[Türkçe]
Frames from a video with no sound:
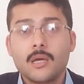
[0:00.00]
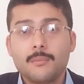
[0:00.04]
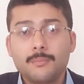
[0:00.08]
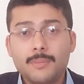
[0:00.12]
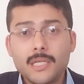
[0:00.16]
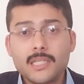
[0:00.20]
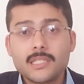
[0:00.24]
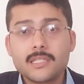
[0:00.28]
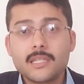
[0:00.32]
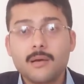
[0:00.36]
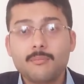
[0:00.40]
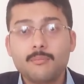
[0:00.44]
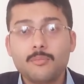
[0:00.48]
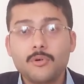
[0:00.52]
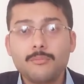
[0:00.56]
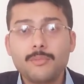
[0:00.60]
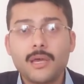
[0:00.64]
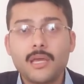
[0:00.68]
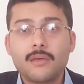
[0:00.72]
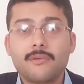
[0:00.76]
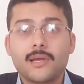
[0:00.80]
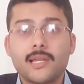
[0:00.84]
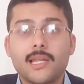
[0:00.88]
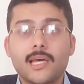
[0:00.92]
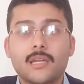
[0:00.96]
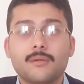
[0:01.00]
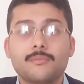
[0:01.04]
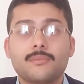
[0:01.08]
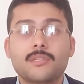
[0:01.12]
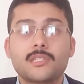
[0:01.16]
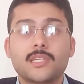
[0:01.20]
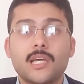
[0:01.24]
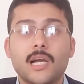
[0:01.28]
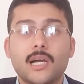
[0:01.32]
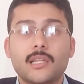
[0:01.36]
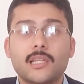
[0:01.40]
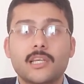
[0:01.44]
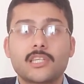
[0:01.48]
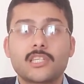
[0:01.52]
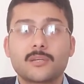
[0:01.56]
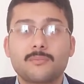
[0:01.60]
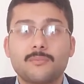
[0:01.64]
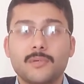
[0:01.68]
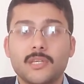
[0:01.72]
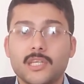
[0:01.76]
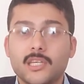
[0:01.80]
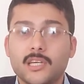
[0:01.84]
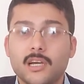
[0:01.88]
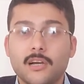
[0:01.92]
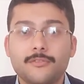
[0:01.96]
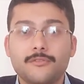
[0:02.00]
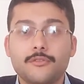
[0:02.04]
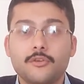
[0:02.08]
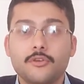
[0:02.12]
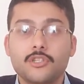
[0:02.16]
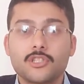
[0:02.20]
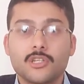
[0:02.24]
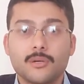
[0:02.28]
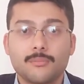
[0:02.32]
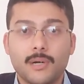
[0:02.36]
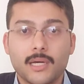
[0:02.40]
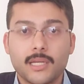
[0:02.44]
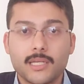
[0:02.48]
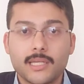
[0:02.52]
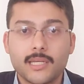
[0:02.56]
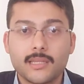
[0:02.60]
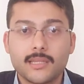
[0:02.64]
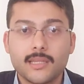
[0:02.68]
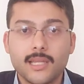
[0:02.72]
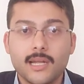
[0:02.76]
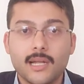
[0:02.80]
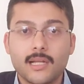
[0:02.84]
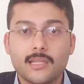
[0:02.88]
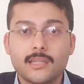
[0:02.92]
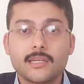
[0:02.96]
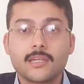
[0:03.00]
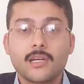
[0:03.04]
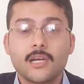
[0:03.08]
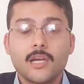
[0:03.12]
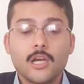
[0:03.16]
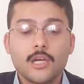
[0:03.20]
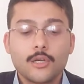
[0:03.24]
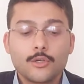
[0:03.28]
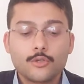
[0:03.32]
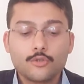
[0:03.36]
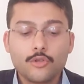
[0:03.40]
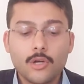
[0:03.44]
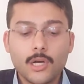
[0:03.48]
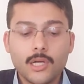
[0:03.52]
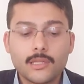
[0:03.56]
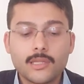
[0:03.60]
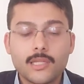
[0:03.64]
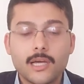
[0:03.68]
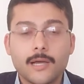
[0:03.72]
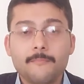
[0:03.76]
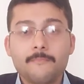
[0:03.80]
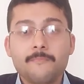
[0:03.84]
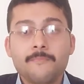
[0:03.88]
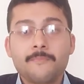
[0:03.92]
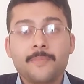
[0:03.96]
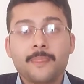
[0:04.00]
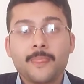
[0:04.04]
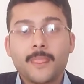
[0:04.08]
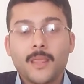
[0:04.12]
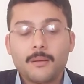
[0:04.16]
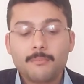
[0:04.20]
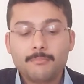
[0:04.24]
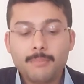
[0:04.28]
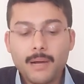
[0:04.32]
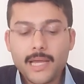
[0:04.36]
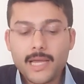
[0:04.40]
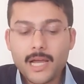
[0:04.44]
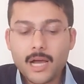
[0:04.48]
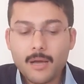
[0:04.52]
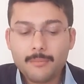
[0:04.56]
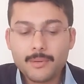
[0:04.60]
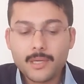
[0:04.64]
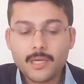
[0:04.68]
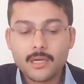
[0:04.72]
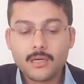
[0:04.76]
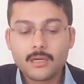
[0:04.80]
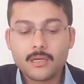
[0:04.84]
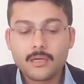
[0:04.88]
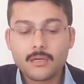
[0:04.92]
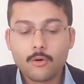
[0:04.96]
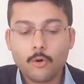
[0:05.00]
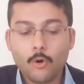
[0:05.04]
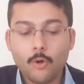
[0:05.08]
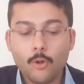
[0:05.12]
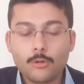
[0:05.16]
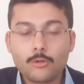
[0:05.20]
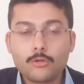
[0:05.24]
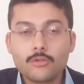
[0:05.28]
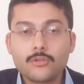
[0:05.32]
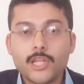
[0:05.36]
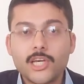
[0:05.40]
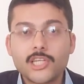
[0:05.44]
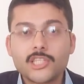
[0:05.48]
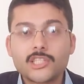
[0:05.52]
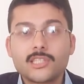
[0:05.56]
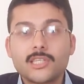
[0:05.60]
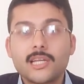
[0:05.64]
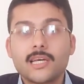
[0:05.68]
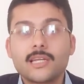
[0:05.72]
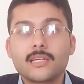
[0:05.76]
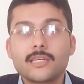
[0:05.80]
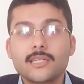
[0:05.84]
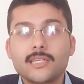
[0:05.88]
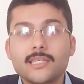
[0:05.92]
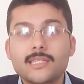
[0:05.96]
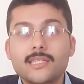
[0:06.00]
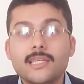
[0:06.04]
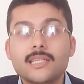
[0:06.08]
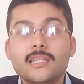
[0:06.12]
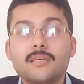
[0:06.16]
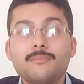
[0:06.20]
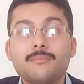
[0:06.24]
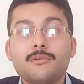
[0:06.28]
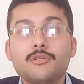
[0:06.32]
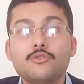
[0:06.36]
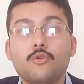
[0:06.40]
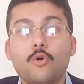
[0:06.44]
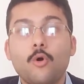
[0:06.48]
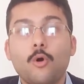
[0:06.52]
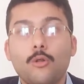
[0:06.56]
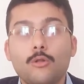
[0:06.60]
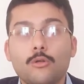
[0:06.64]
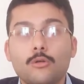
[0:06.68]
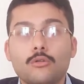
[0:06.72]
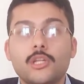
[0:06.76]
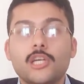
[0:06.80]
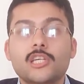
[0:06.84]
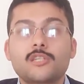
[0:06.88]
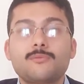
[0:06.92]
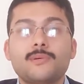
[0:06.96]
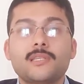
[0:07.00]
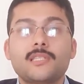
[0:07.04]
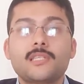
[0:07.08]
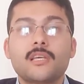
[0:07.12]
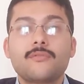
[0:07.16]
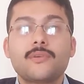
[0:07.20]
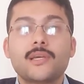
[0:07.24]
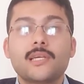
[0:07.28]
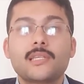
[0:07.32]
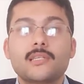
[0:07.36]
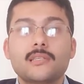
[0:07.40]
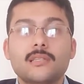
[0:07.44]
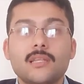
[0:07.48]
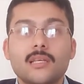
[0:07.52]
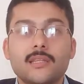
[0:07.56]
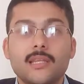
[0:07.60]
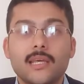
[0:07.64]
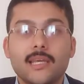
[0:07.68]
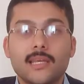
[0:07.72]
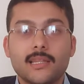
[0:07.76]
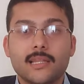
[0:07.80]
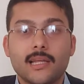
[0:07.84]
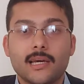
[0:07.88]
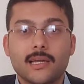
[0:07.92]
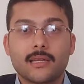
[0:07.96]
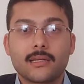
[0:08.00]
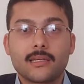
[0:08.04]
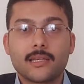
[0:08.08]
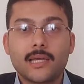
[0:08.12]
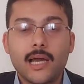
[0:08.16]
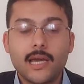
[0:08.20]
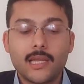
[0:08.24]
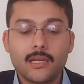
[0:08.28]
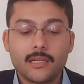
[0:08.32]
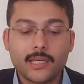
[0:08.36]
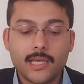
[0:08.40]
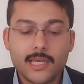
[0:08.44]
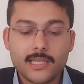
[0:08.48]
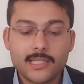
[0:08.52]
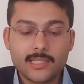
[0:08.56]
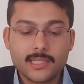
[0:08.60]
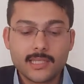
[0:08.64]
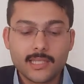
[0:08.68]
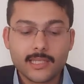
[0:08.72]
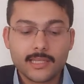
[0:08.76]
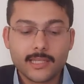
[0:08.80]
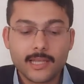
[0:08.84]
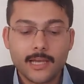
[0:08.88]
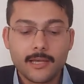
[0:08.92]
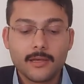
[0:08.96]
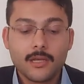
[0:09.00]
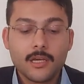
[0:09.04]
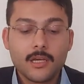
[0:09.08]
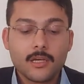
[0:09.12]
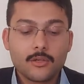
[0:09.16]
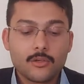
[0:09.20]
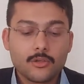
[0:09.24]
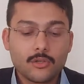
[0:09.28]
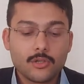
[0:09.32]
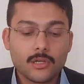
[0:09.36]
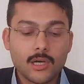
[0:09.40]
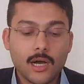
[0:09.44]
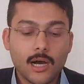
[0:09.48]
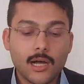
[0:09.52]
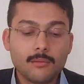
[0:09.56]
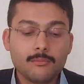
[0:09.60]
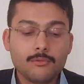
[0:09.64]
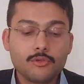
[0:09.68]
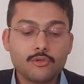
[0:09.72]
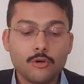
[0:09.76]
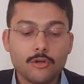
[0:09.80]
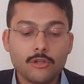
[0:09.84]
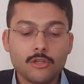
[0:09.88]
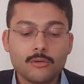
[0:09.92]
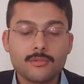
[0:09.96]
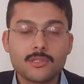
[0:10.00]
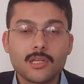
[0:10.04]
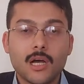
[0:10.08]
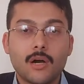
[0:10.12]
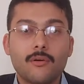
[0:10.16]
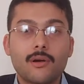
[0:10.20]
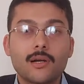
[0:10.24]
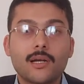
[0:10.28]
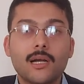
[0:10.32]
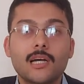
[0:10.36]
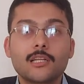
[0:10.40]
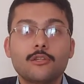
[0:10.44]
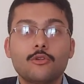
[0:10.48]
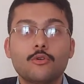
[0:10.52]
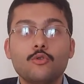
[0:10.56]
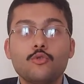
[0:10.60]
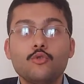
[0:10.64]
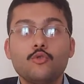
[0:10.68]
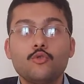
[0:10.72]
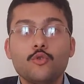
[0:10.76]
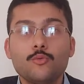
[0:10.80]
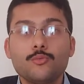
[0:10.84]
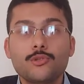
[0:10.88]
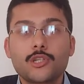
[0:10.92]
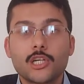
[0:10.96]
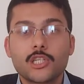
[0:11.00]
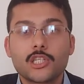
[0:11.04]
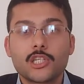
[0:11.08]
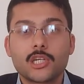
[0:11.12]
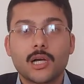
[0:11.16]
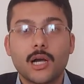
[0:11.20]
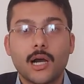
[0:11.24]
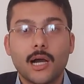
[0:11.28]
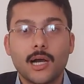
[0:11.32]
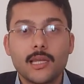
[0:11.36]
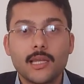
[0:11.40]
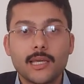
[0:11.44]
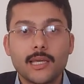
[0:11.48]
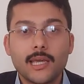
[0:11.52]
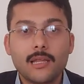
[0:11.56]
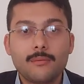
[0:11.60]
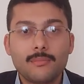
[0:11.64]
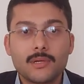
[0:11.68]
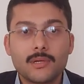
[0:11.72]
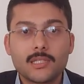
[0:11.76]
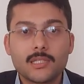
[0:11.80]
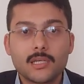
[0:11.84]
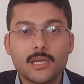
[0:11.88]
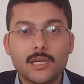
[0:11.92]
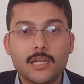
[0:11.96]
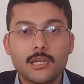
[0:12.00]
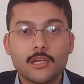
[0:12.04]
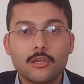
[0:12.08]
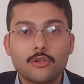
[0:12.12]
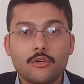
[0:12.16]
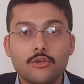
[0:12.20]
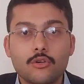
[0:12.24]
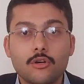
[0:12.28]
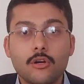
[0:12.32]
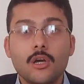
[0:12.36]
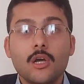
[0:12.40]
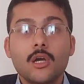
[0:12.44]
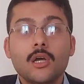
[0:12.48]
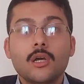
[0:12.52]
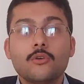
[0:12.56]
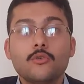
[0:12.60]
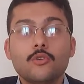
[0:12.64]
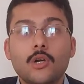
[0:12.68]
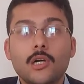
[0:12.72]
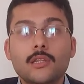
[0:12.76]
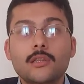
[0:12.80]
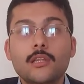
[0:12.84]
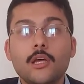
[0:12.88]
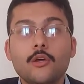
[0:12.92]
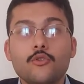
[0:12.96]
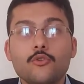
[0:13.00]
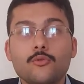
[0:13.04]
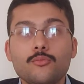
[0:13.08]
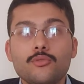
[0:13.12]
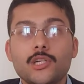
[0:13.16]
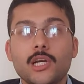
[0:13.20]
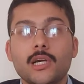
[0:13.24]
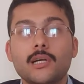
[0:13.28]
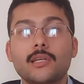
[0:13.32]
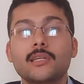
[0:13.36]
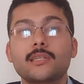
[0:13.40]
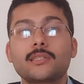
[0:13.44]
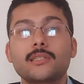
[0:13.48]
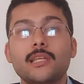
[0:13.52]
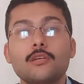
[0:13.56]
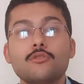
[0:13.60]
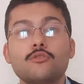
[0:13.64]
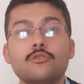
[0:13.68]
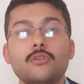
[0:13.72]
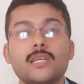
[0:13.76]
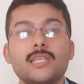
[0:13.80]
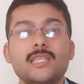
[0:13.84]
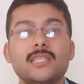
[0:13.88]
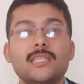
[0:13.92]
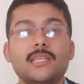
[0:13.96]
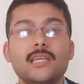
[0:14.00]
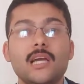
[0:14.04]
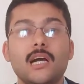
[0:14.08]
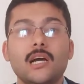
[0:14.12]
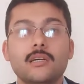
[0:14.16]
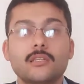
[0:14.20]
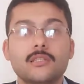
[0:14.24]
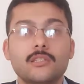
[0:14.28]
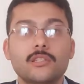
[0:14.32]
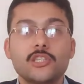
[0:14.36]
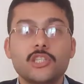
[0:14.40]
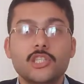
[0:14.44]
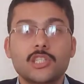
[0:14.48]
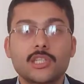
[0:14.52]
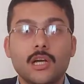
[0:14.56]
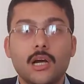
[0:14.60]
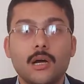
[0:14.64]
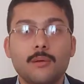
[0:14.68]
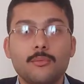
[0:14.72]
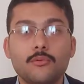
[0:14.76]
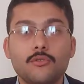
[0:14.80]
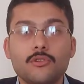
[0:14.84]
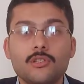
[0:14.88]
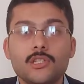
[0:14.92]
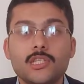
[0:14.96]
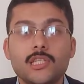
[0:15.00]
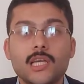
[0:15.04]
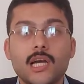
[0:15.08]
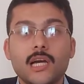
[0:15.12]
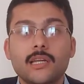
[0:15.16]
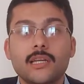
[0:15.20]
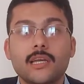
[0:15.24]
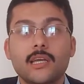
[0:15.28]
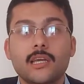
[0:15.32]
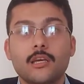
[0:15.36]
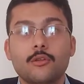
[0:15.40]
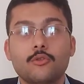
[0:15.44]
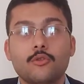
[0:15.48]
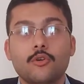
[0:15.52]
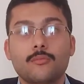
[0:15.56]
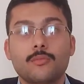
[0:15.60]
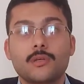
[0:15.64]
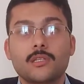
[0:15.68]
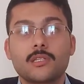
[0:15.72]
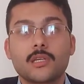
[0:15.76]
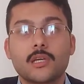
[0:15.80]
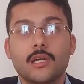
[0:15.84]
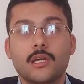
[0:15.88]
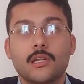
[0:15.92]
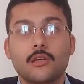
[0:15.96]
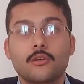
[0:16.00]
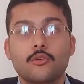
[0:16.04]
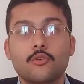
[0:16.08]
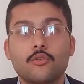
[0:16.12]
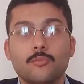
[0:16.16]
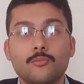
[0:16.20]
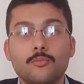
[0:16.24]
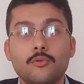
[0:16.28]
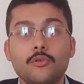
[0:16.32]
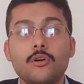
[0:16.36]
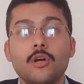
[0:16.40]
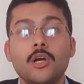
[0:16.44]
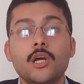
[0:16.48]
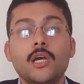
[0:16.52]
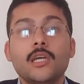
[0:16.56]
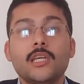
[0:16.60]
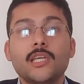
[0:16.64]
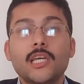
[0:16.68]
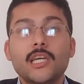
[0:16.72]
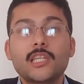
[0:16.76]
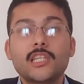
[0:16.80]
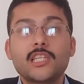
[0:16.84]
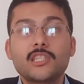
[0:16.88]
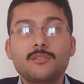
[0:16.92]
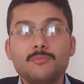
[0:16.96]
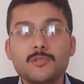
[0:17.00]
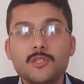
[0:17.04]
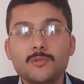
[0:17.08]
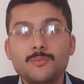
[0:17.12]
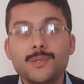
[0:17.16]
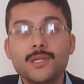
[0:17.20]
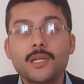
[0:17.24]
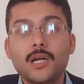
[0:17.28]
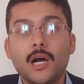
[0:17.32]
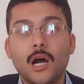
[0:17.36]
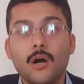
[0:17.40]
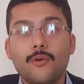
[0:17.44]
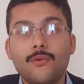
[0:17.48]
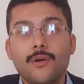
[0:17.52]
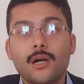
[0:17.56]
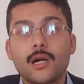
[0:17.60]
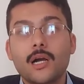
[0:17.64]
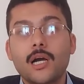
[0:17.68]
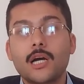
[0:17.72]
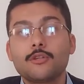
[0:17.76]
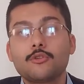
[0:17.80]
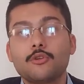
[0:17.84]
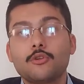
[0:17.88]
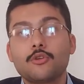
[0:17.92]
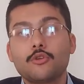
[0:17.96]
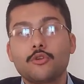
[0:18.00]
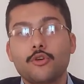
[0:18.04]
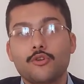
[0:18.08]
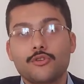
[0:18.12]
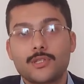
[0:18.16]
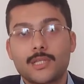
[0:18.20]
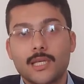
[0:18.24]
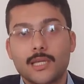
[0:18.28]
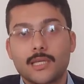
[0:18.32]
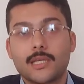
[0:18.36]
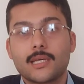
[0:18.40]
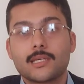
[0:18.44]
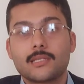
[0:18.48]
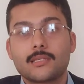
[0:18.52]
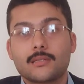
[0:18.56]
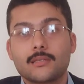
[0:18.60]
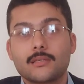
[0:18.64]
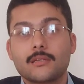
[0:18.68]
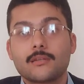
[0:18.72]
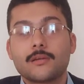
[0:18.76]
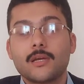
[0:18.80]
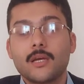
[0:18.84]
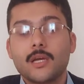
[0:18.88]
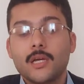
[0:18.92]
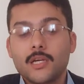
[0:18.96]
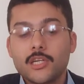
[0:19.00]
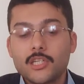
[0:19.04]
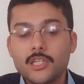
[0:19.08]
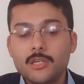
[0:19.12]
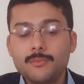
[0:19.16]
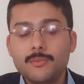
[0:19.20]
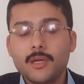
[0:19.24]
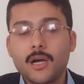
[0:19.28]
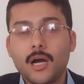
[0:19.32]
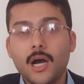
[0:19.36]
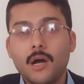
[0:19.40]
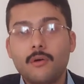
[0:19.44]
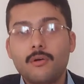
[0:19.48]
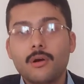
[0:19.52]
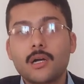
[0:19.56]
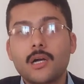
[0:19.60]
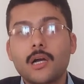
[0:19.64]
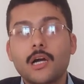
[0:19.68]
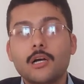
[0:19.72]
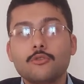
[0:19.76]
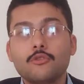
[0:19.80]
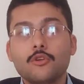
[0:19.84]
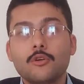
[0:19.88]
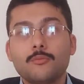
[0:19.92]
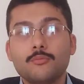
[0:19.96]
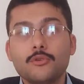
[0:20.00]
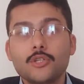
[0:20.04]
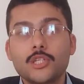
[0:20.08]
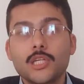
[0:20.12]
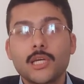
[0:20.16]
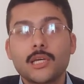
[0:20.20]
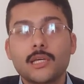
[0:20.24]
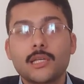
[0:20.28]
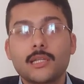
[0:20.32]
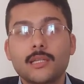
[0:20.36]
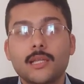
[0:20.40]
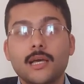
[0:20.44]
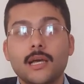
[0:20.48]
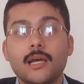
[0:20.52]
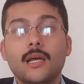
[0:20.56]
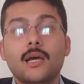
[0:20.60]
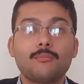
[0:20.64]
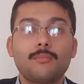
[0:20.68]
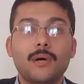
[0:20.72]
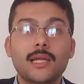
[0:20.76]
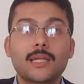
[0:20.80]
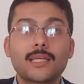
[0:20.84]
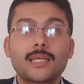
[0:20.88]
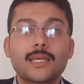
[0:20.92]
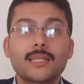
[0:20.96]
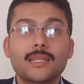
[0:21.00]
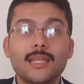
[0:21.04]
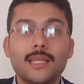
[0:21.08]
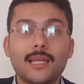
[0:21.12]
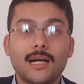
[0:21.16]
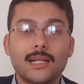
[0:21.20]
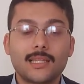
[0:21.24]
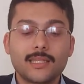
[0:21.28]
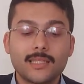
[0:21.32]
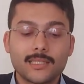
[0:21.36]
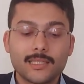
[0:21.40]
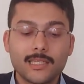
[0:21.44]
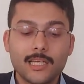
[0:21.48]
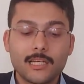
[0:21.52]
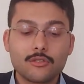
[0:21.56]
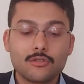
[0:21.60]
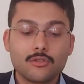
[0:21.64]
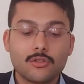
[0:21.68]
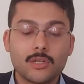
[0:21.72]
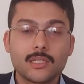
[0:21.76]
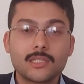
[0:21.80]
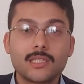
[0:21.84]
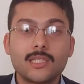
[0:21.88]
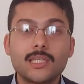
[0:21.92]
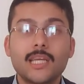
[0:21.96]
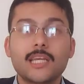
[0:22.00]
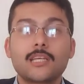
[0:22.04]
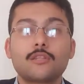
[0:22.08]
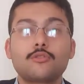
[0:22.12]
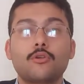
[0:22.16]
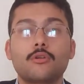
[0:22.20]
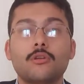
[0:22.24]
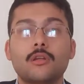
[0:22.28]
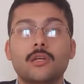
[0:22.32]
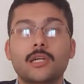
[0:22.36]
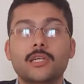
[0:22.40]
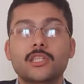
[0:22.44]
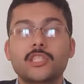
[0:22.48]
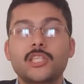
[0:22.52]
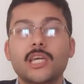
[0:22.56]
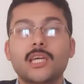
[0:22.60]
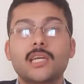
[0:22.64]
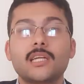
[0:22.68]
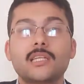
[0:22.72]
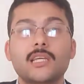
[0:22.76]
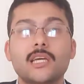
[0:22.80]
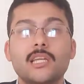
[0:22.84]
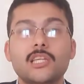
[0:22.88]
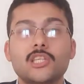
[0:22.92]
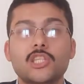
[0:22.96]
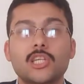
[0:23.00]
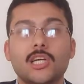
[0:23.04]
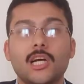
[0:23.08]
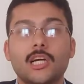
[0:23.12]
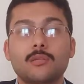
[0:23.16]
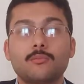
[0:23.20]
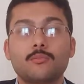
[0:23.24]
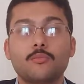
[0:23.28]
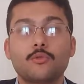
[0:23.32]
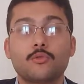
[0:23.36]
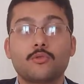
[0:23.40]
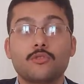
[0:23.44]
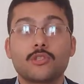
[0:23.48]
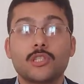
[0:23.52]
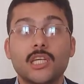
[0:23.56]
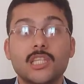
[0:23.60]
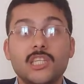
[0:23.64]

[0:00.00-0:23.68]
Biz de bu meyvelerimizi yaklaşık bir iki hafta önce marketten aldık. Şu anda baya bir e, olgunlaştılar. İstediğimiz olgunlaşma seviyesinde değiller. Yani kesinlikle e, almış olduğumuz avokadonun yumuşacık hale gelmesi gerekiyor. Hatta yumuşaklıktan sonra siyah dış kabuğunun siyah renge dönmesi gerekiyor. Bu yetişmiş bir avokadonun göstergesidir. Şimdi avokado bu şekilde marketten aldıktan sonra direkt olarak çekirdeğini çıkartmıyoruz.